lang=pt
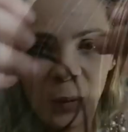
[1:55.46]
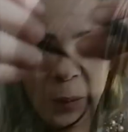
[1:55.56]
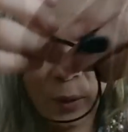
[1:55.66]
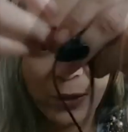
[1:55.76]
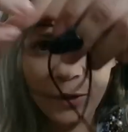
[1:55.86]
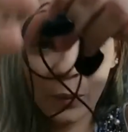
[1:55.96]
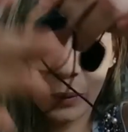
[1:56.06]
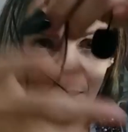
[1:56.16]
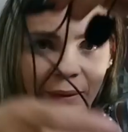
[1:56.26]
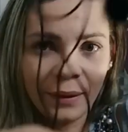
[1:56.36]

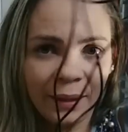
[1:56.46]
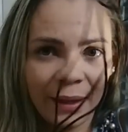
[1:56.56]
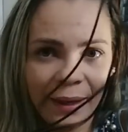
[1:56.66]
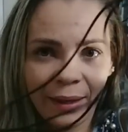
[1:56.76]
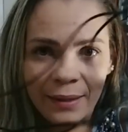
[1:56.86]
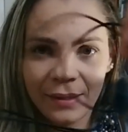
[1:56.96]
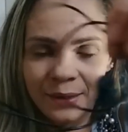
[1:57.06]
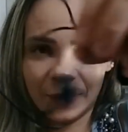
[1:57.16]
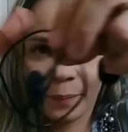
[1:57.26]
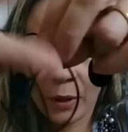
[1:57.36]
próximo item é
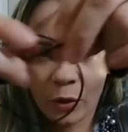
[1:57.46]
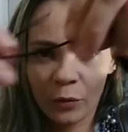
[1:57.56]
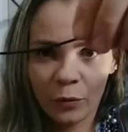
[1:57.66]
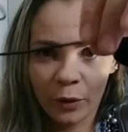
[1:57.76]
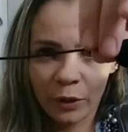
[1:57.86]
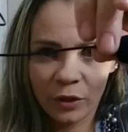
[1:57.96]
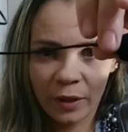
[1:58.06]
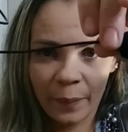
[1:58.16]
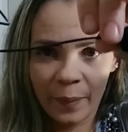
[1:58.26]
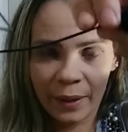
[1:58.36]
esse microfone de
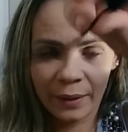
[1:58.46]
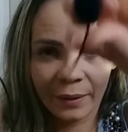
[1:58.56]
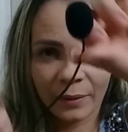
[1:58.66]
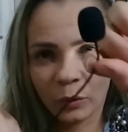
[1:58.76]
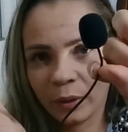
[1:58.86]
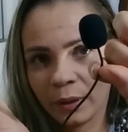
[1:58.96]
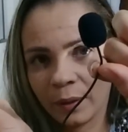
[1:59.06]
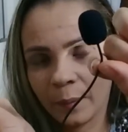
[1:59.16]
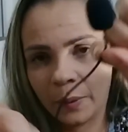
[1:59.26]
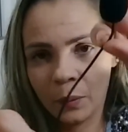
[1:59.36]
lapela que eu tô aqui
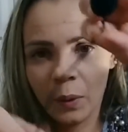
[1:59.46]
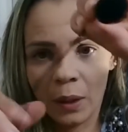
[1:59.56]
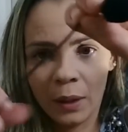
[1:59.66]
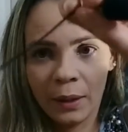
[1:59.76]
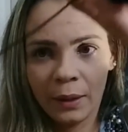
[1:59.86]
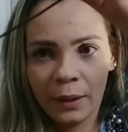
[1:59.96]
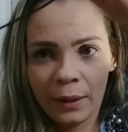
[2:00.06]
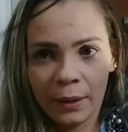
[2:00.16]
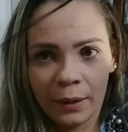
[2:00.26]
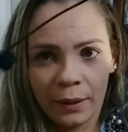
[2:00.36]
na mão, ó.
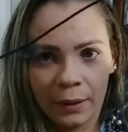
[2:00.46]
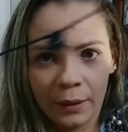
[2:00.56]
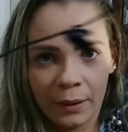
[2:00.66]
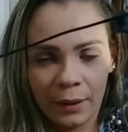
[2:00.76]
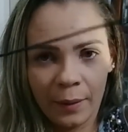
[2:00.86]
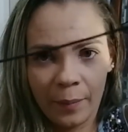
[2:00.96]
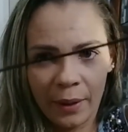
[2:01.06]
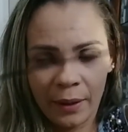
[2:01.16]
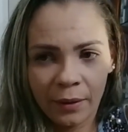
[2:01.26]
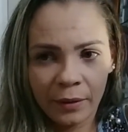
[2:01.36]
Ele é
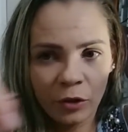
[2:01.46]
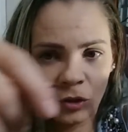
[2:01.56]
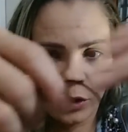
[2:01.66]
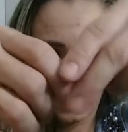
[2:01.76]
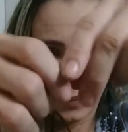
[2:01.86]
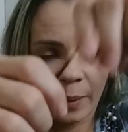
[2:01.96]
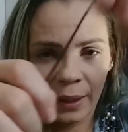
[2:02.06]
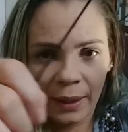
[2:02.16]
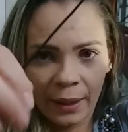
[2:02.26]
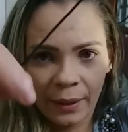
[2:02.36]
bem grandinho, para
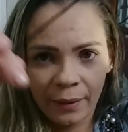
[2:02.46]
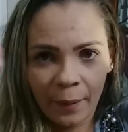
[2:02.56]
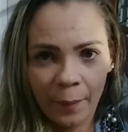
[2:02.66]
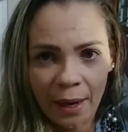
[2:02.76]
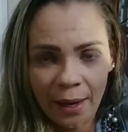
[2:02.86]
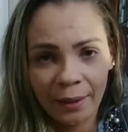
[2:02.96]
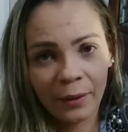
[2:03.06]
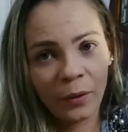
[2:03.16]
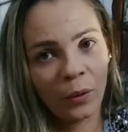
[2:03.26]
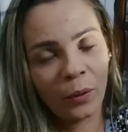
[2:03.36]
quem trabalha
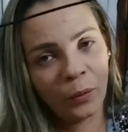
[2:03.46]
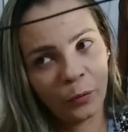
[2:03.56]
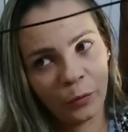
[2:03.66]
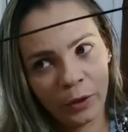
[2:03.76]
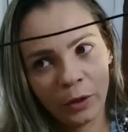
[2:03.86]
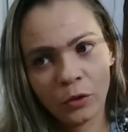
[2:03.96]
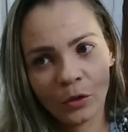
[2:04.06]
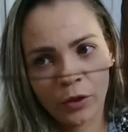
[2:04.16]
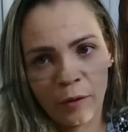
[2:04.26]
com vídeos, né,